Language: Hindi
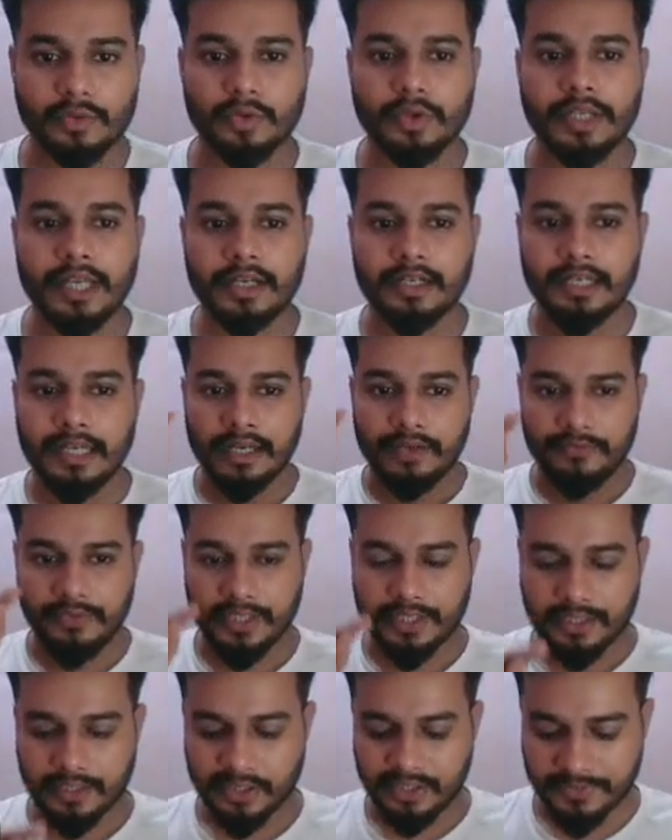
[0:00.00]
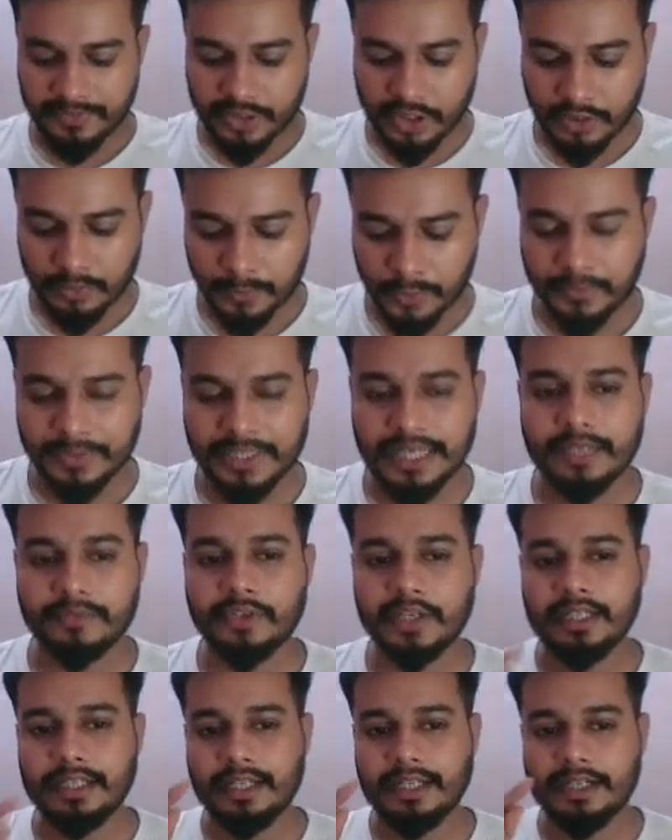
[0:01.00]
हो गया फिर कंट्रीब्यूशन टू प्रोविडेंट
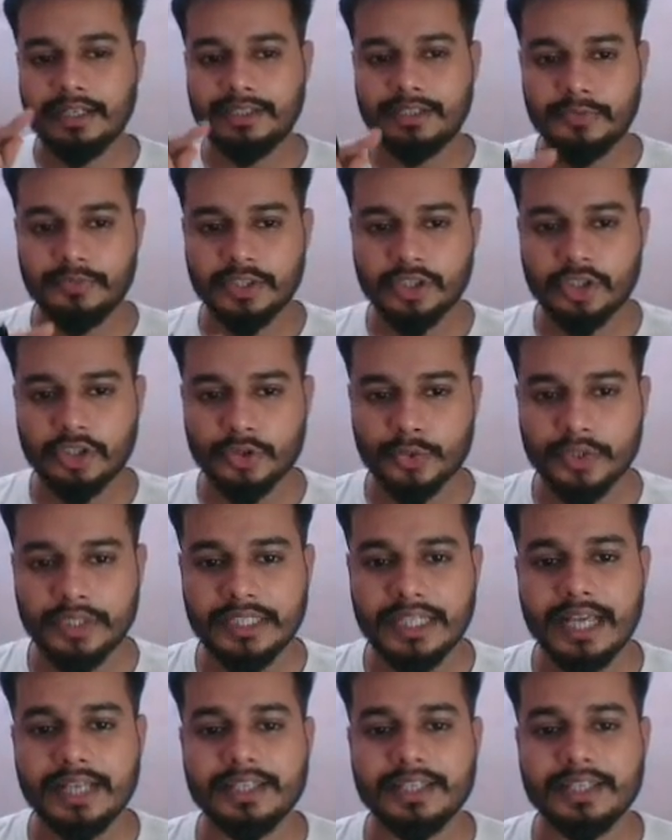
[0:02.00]
फंड कंट्रीब्यूशन टू